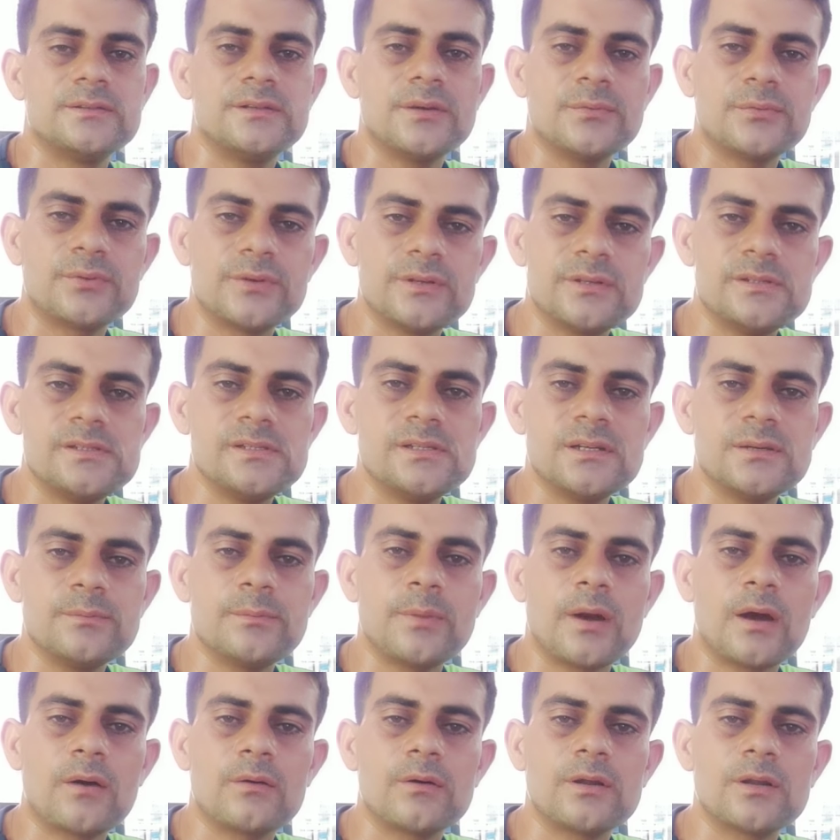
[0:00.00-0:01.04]
जब फिज़िकल
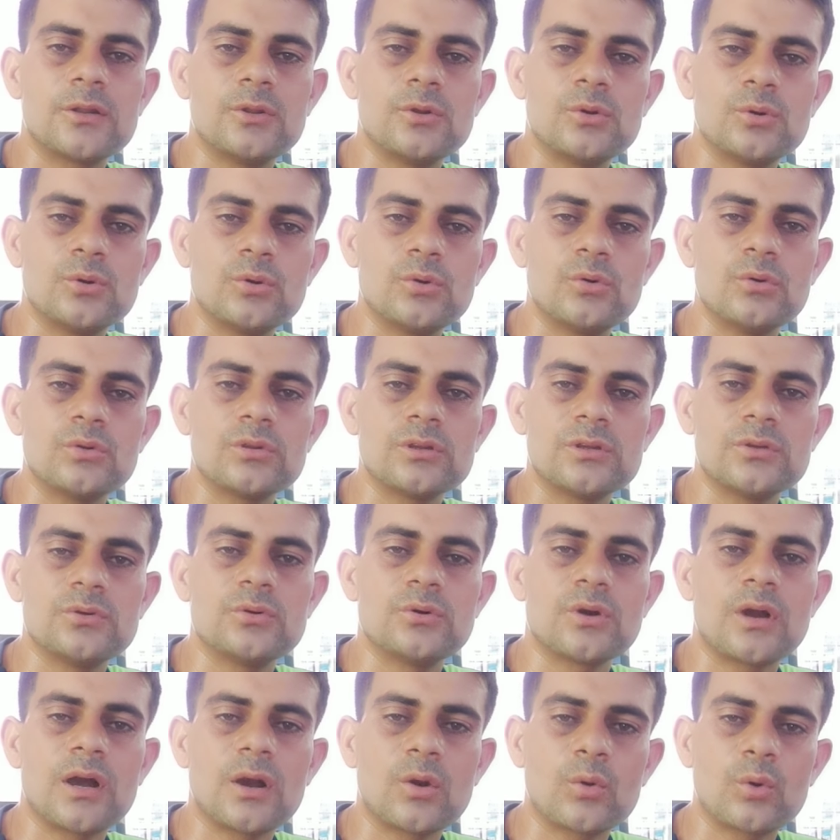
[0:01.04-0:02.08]
पावर दोनों
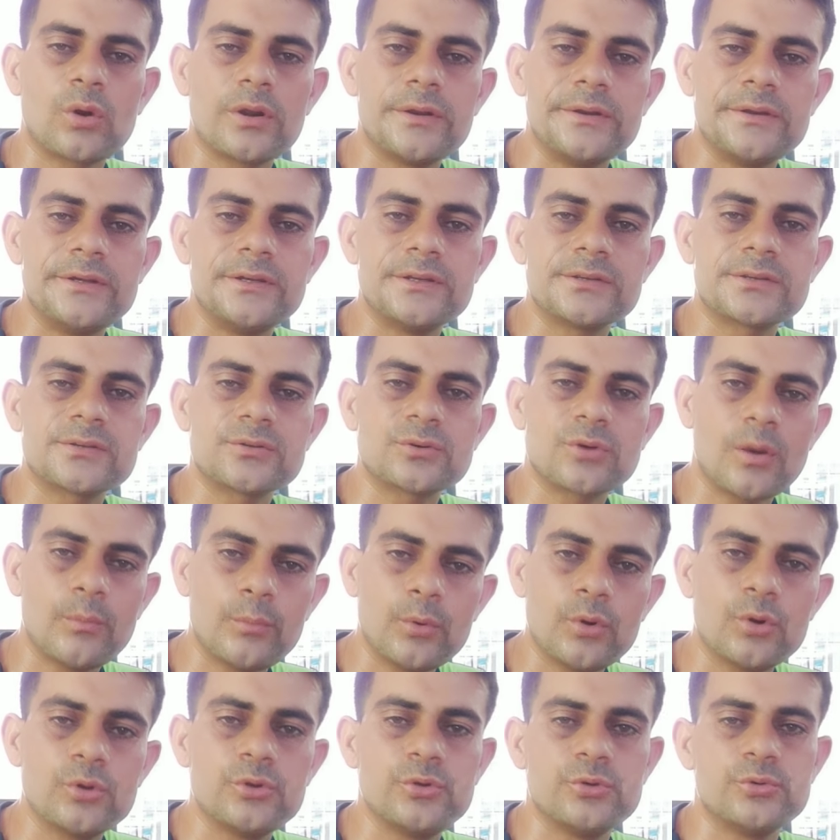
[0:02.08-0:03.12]
तीनों का कोऑर्डिनेशन होना
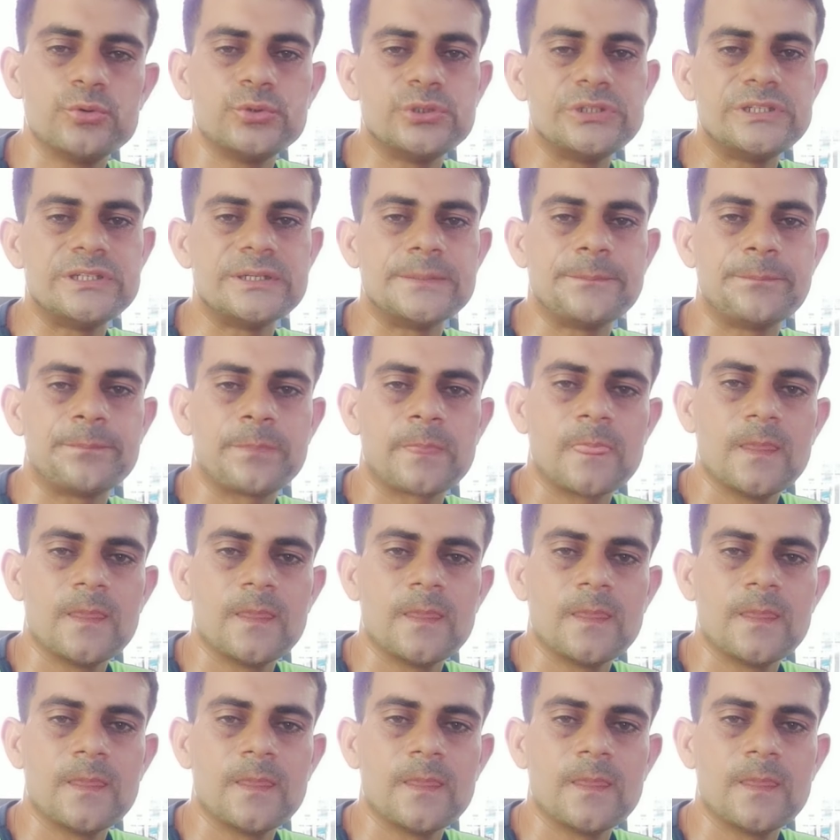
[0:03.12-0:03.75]
बहुत ज़रूरी है